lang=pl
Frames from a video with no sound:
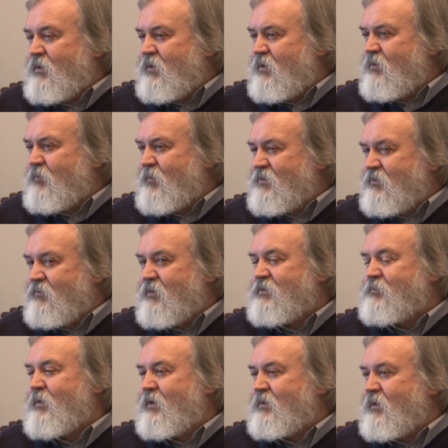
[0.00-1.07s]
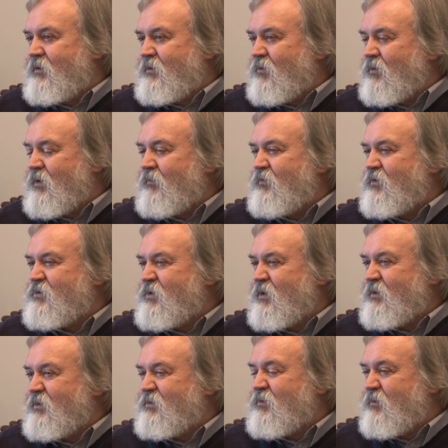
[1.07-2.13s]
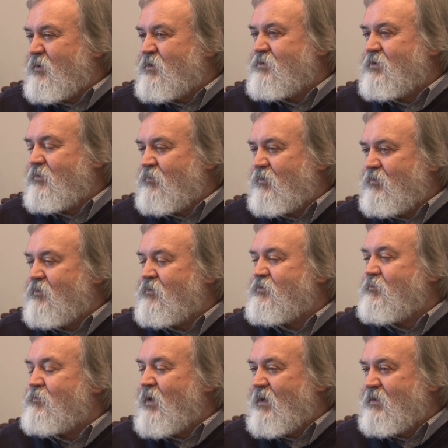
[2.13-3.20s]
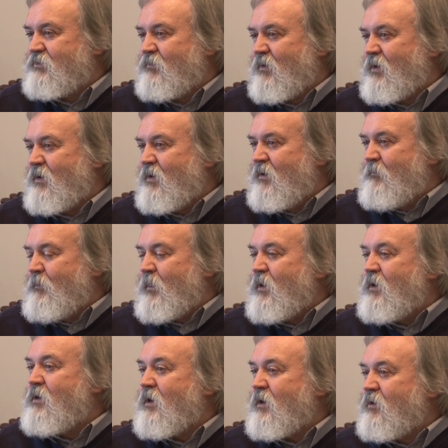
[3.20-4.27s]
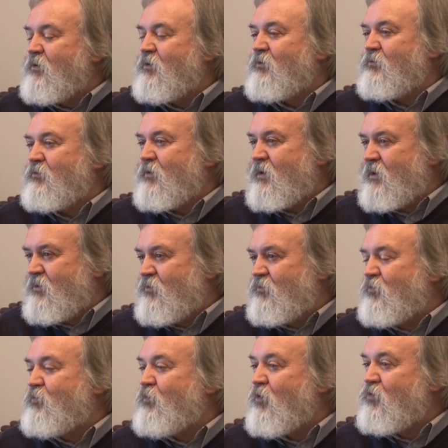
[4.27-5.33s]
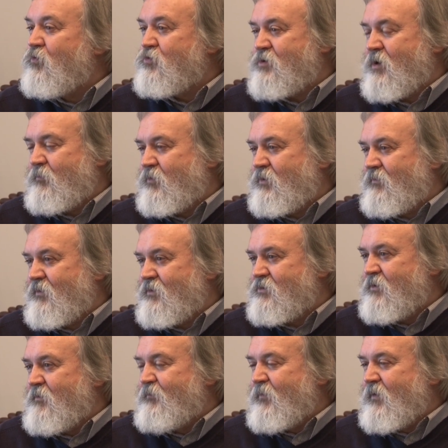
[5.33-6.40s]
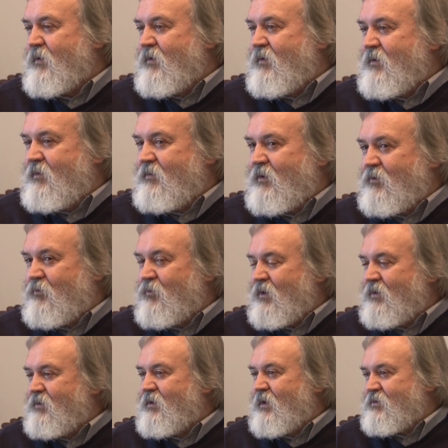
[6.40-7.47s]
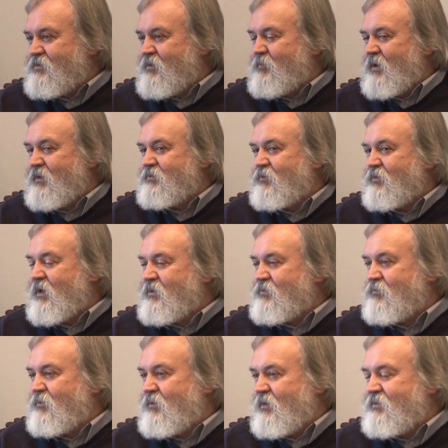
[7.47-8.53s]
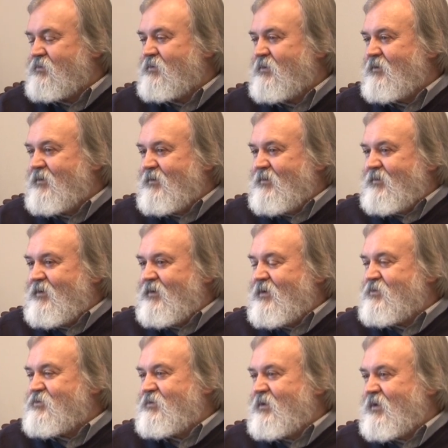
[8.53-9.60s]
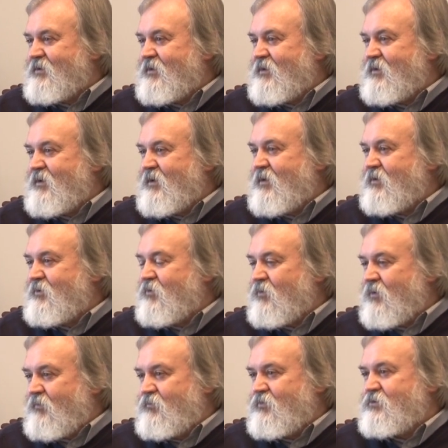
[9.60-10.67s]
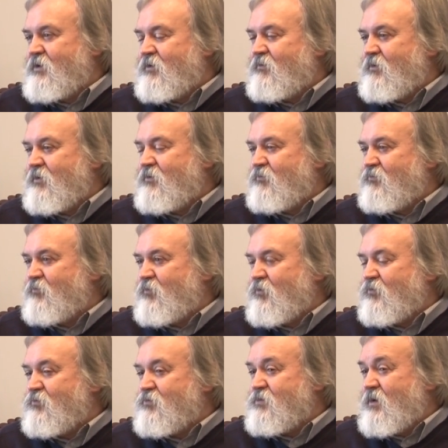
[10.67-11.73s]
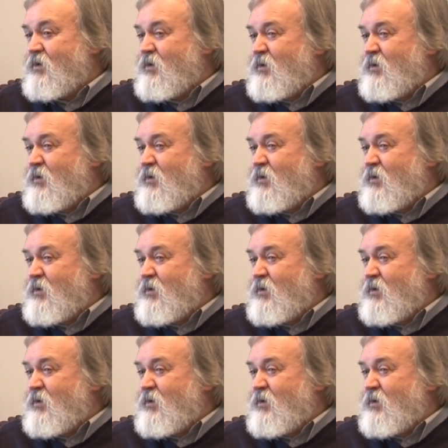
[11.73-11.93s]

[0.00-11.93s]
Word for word: I gromadzono eksponaty etnograficzne, historyczne, które dotyczą Jasła i regionu, regionu Pogórza, ponieważ akurat nasze miasto Jasło jest, leży na terenie etnograficznego regionu Pogórza.